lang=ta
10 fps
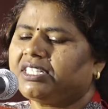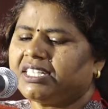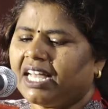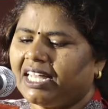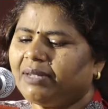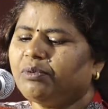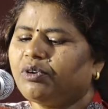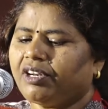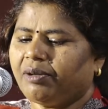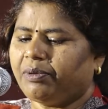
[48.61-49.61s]
சின்ன
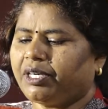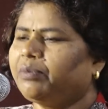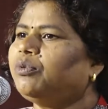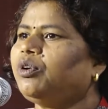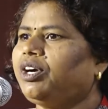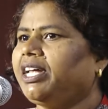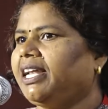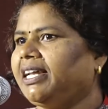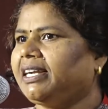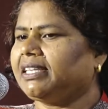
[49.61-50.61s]
அறிமுக உரையை மட்டும் உங்களுடைய
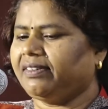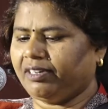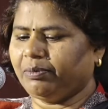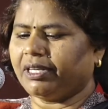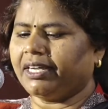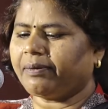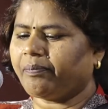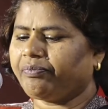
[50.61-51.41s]
நிகழ்த்த விரும்புகிறேன்